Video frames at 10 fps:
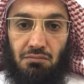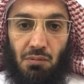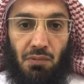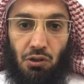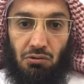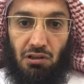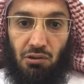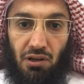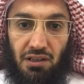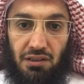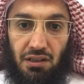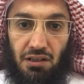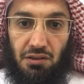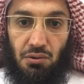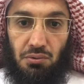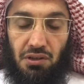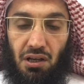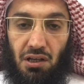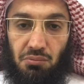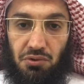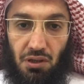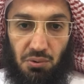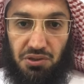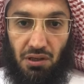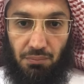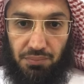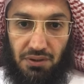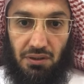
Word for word: مما يطلق عليه أنه طعام أو شراب